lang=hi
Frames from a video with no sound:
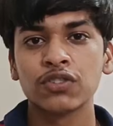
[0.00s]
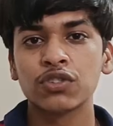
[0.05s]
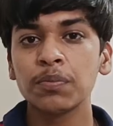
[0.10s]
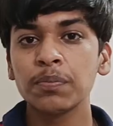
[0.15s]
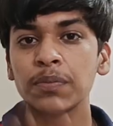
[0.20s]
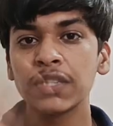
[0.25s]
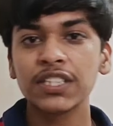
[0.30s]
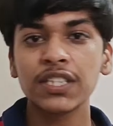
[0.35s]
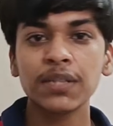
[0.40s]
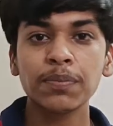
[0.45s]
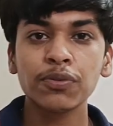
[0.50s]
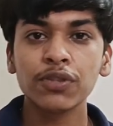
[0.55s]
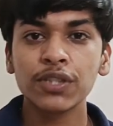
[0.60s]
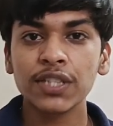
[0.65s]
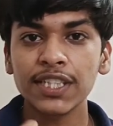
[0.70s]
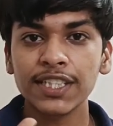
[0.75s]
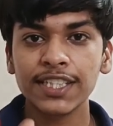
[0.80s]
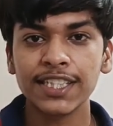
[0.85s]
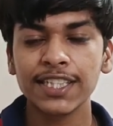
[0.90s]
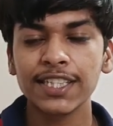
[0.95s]
तो मिर्ज़ापुर
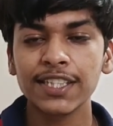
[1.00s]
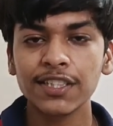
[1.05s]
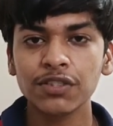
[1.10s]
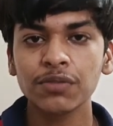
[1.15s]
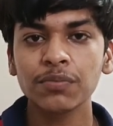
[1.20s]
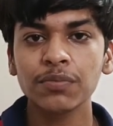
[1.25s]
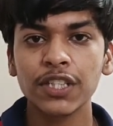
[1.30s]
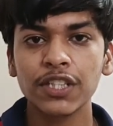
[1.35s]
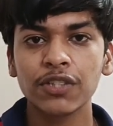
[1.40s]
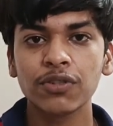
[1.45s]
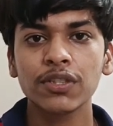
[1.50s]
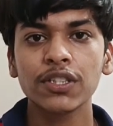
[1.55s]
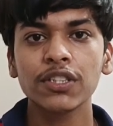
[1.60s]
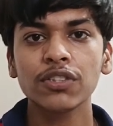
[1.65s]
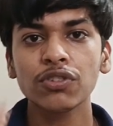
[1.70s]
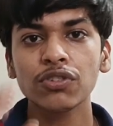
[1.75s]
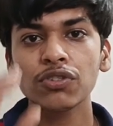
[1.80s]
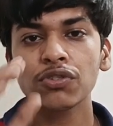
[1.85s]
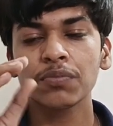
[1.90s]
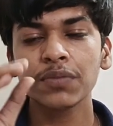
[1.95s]
का ट्रेलर तुम देखोगे ना
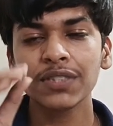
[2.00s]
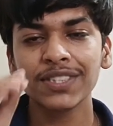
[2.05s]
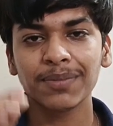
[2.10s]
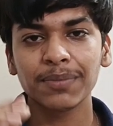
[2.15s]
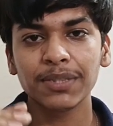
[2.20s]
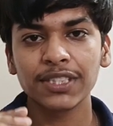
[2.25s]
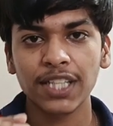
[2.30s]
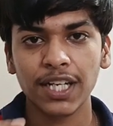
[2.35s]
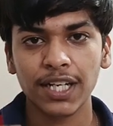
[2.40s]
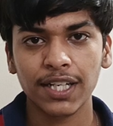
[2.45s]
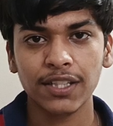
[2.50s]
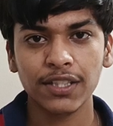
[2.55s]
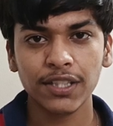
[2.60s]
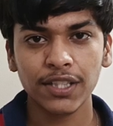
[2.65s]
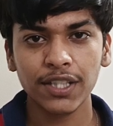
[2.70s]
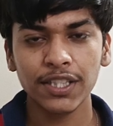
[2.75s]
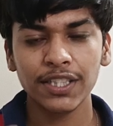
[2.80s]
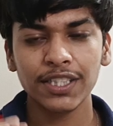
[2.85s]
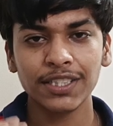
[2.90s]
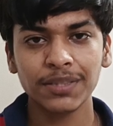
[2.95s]
तो तुम्हें समझ आएगा
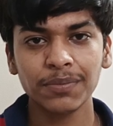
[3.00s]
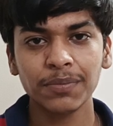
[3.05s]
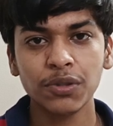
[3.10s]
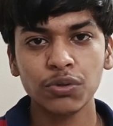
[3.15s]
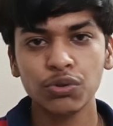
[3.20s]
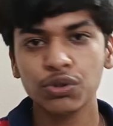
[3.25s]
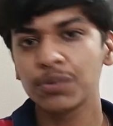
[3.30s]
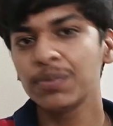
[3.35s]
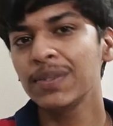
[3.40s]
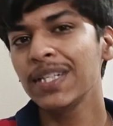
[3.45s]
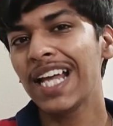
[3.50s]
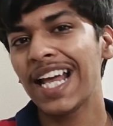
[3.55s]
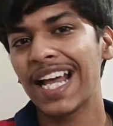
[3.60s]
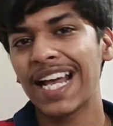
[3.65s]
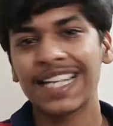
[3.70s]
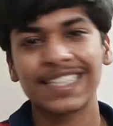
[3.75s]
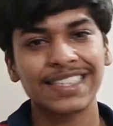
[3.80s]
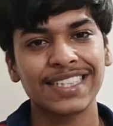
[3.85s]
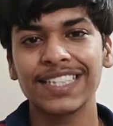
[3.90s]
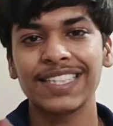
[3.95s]
कि इसमें कुछ भी
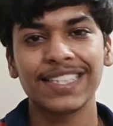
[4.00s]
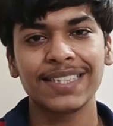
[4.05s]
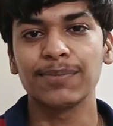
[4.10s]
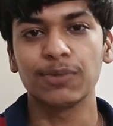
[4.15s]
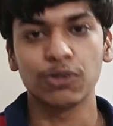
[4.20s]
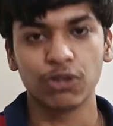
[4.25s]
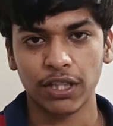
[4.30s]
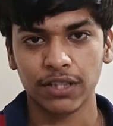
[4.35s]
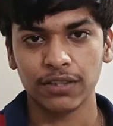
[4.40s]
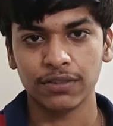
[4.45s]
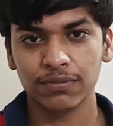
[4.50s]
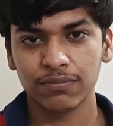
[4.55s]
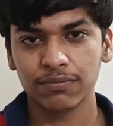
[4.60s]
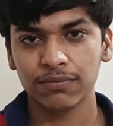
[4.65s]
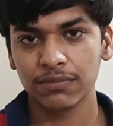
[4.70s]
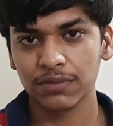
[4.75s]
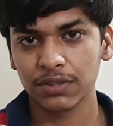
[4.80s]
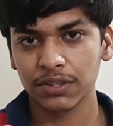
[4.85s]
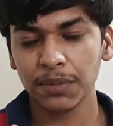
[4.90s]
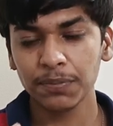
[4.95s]
ऐसे ही नहीं बोला
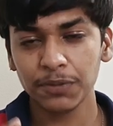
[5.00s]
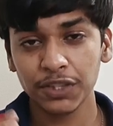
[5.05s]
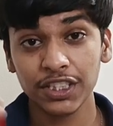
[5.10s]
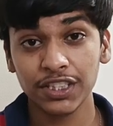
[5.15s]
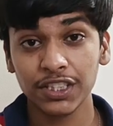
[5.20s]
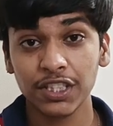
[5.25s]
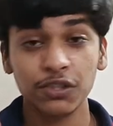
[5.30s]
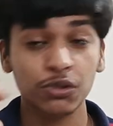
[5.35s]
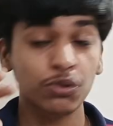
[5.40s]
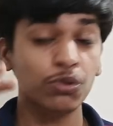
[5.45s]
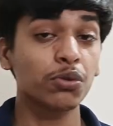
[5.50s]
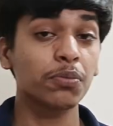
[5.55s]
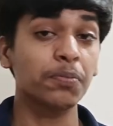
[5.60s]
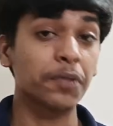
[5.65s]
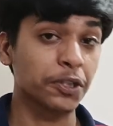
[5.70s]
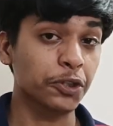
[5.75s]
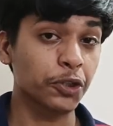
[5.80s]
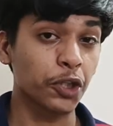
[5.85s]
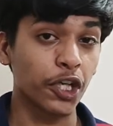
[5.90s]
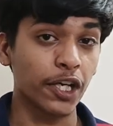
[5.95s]
सब चीज़ का तुक
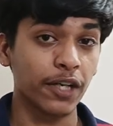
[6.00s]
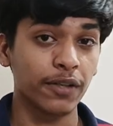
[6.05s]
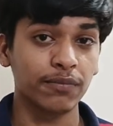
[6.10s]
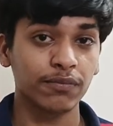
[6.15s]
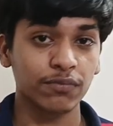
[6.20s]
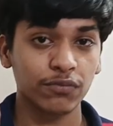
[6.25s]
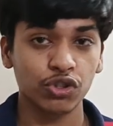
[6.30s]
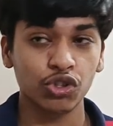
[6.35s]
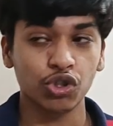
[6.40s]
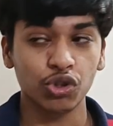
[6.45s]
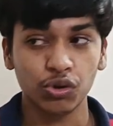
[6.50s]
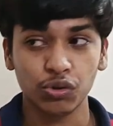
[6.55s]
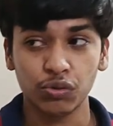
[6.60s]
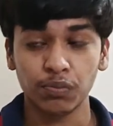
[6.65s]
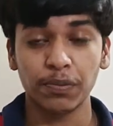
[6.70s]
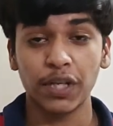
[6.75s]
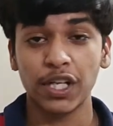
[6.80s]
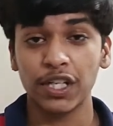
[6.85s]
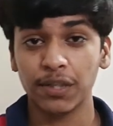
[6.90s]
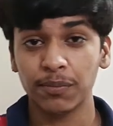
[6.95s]
बनता है जो
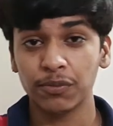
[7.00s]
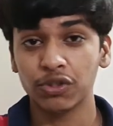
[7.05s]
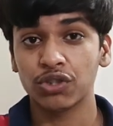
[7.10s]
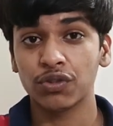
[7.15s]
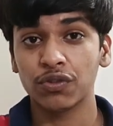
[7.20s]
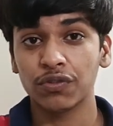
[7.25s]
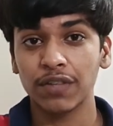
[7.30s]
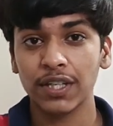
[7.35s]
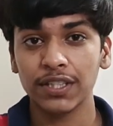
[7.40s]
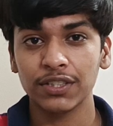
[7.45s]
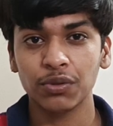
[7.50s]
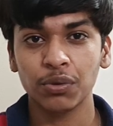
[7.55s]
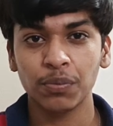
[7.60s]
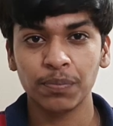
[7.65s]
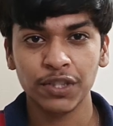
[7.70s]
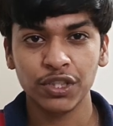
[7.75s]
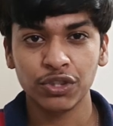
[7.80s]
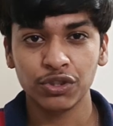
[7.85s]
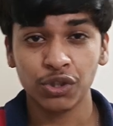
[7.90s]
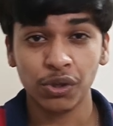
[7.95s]
पहले हमें शुरुआत
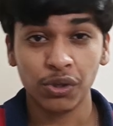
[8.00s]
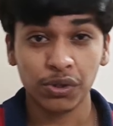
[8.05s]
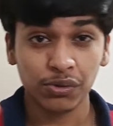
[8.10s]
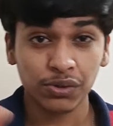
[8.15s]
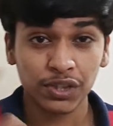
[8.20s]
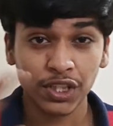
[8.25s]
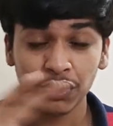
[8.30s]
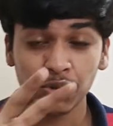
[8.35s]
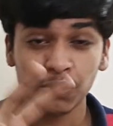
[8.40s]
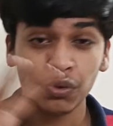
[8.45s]
ओपनिंग शॉट होता है